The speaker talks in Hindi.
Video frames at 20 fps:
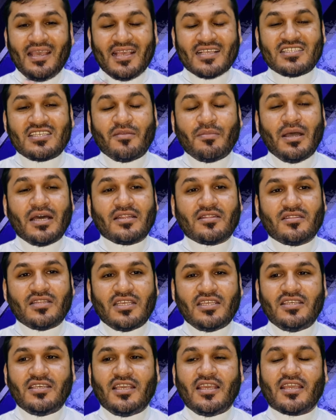ऐसी बात
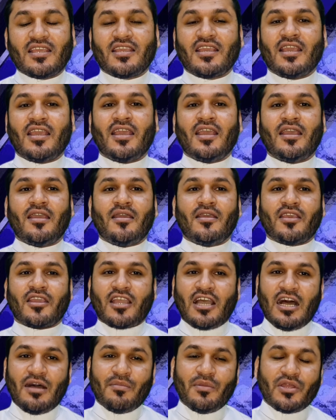नहीं है कि
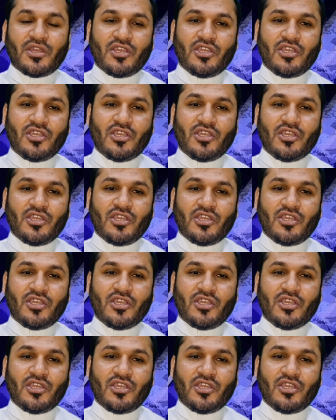इकाम